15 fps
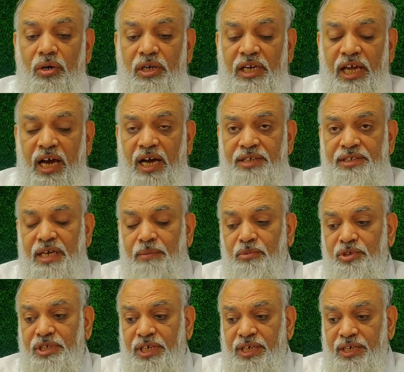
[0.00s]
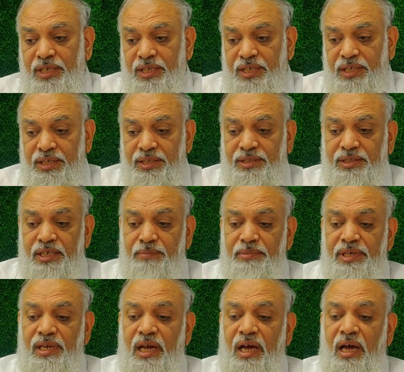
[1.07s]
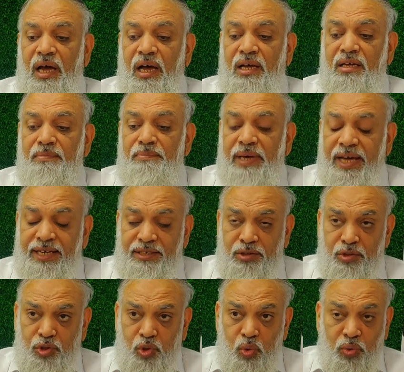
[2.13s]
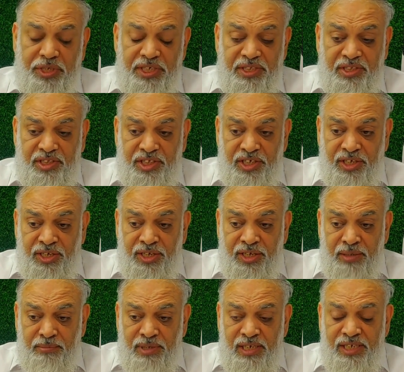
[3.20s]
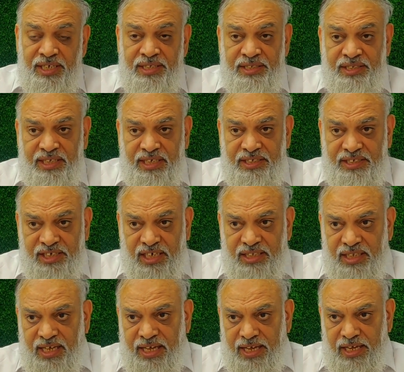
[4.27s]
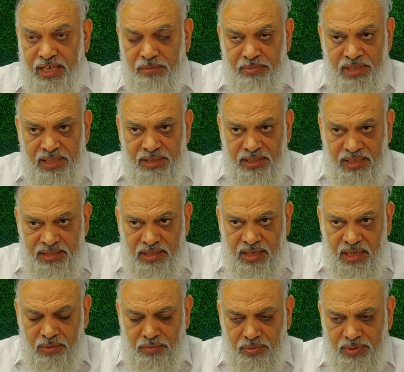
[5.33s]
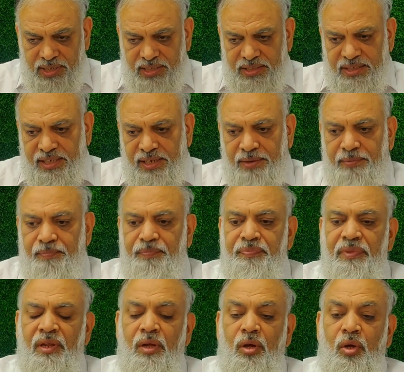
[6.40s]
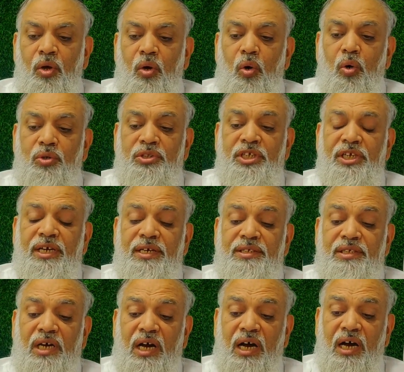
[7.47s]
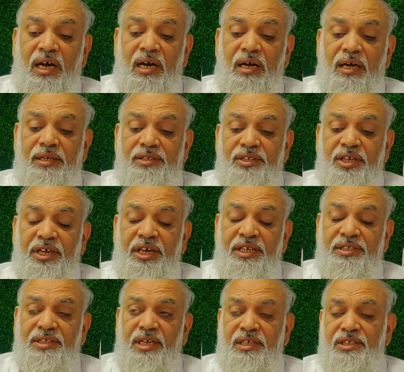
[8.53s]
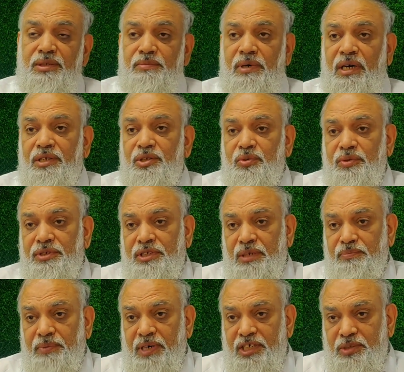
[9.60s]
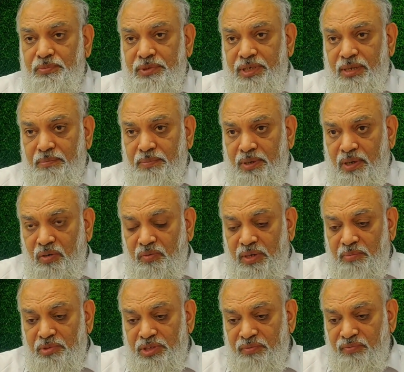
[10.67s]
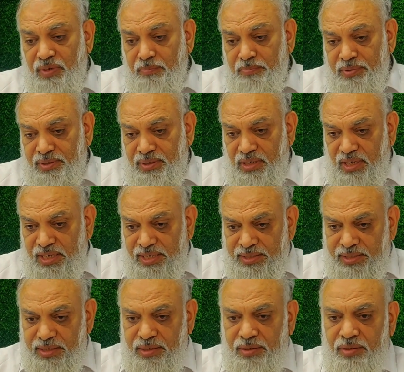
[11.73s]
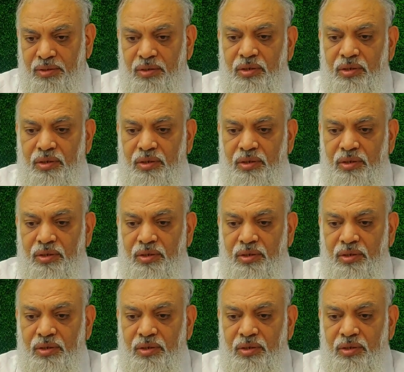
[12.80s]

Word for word: लिहाजा मुझे इससे मेरा हकमैर जो कि तीन मिलियन से ज़्यादा है एक मिलियन दस लाख को कहते हैं और दीगर जहा जहेज का सामान जो इसके पास मेरा पड़ा हुआ है मुझे वापस दिलाया जाए